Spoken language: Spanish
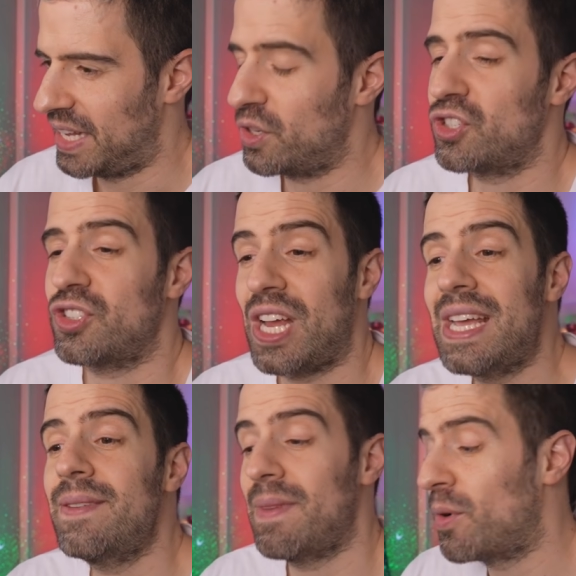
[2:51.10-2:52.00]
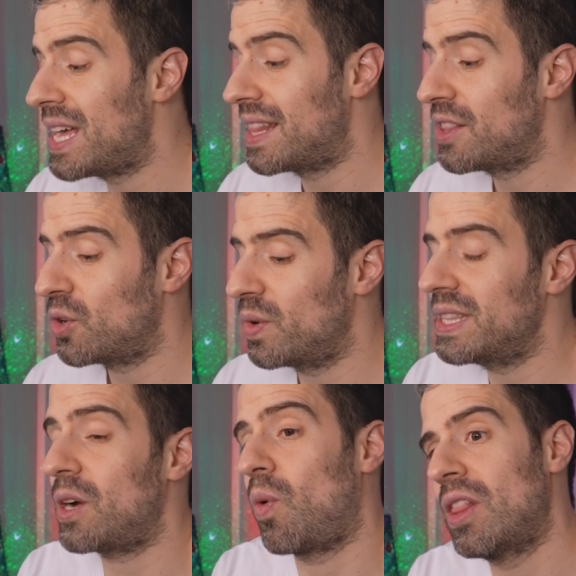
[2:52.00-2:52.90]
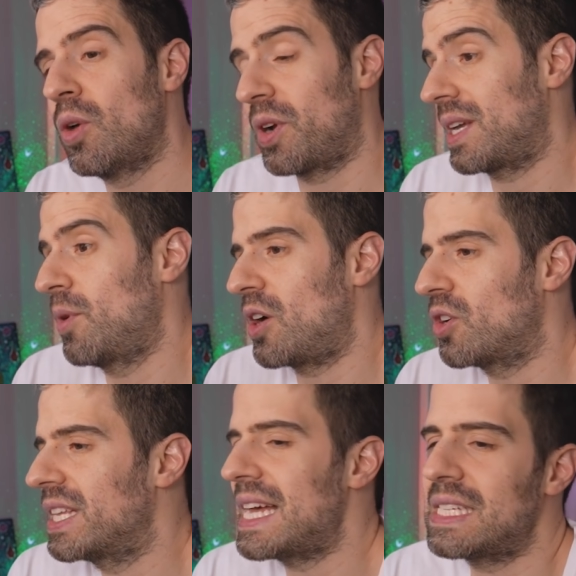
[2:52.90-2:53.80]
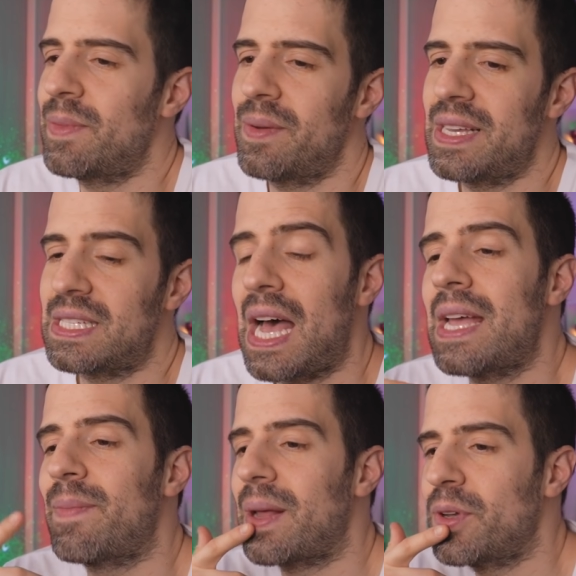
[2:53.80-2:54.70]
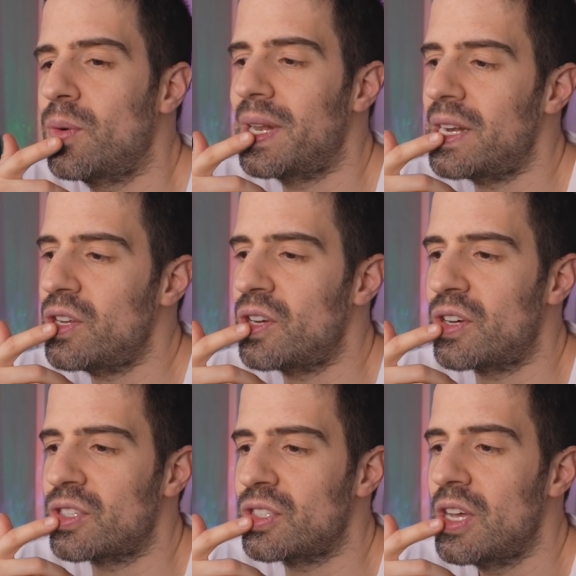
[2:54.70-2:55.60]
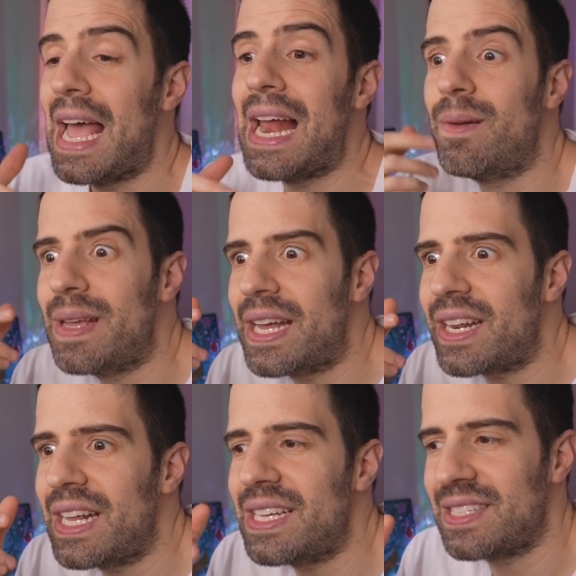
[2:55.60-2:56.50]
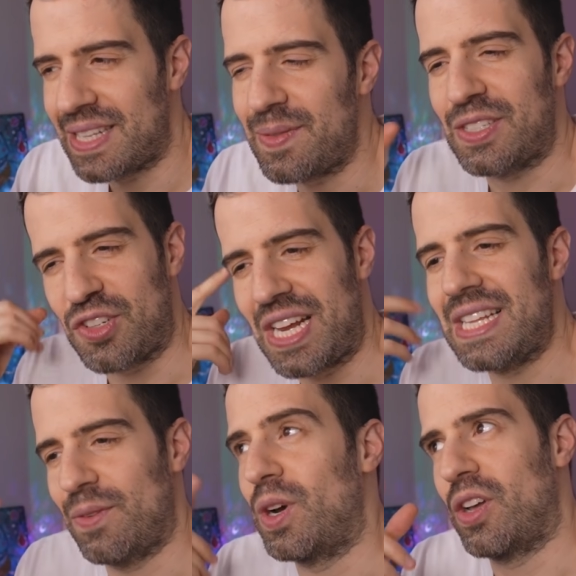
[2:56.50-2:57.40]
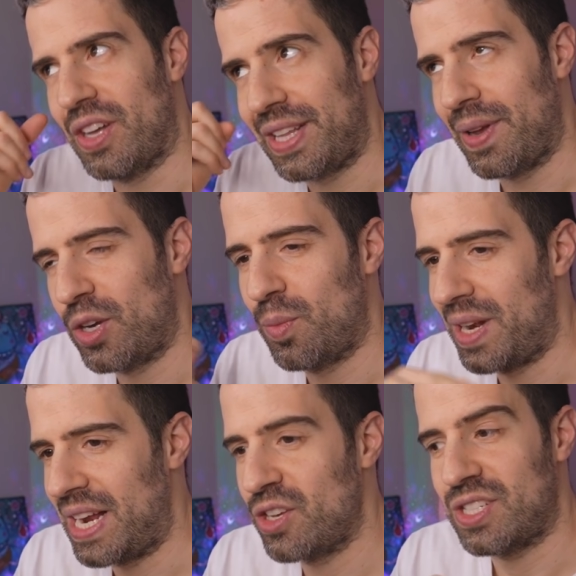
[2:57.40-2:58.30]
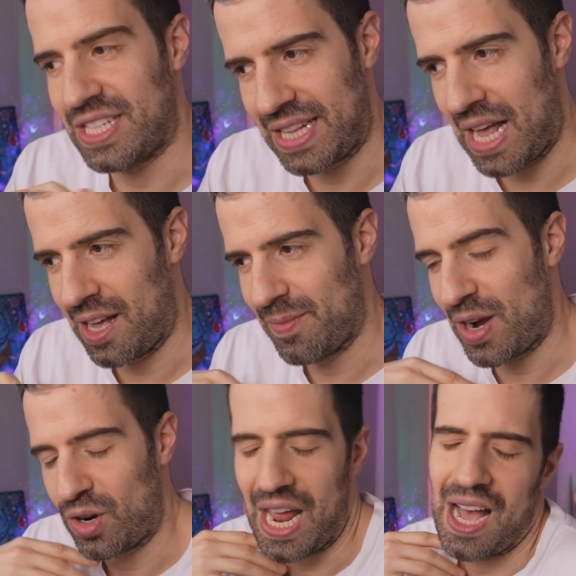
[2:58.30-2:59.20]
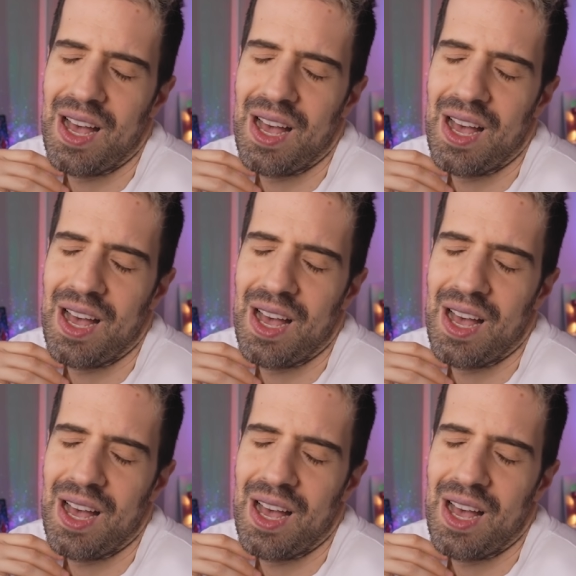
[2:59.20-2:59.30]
Entonces yo ya ahí me voy dando cuenta cuando, por ejemplo, Agostina siempre me dice, ay, para mi cumpleaños el viernes. Y yo ya ahí, bueno, este viernes cumpleaños y ya está. Me hago la